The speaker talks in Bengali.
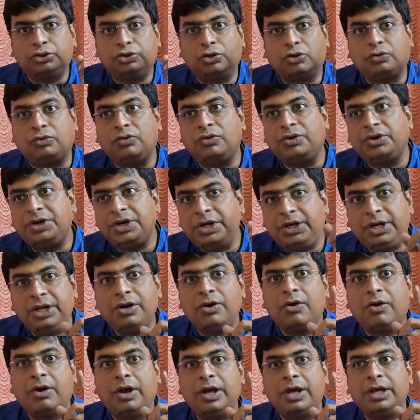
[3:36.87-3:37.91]
যখন
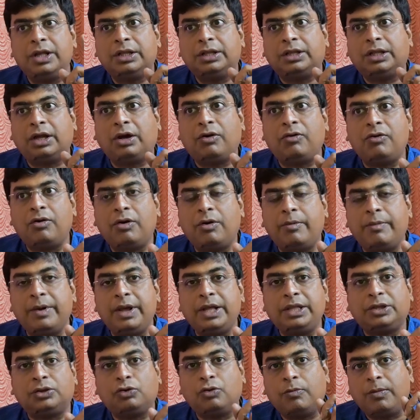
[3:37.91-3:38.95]
রিটিন হয় তখন
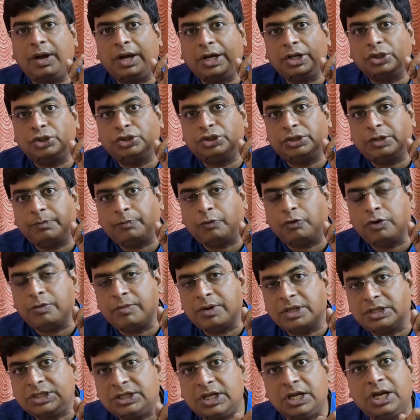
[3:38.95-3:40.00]
হবে তোমাকে যে
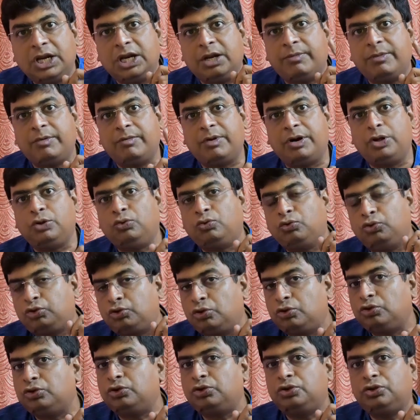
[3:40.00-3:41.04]
পরিমাণ ছেলে নেবে মানে
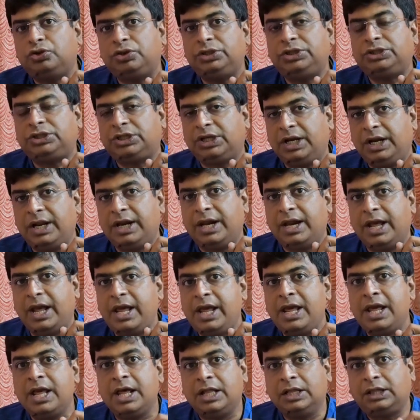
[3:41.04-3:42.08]
দুশো জন যদি ছেলে
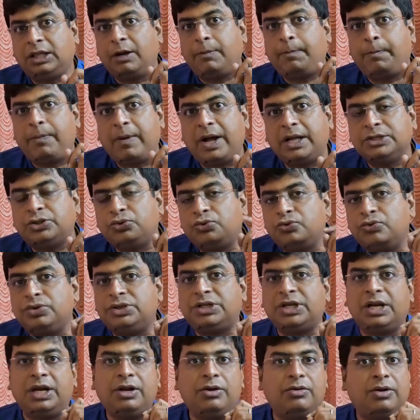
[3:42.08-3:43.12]
নেয় তার পাঁচ গুণ
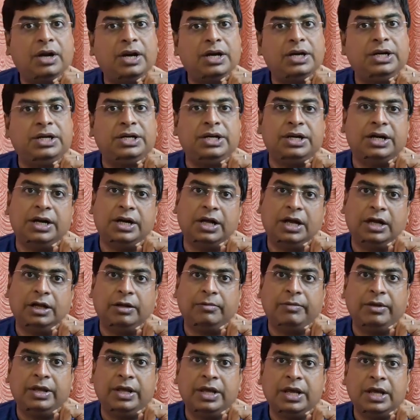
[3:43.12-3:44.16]
ছেলে ওরা রিটিনে
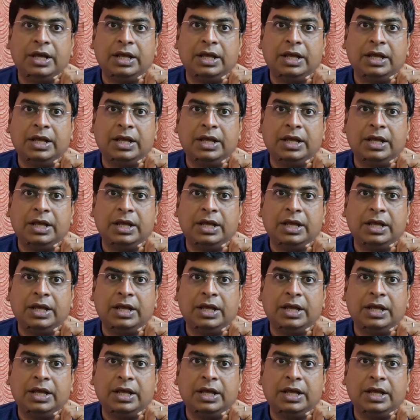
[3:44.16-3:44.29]
ডাকবে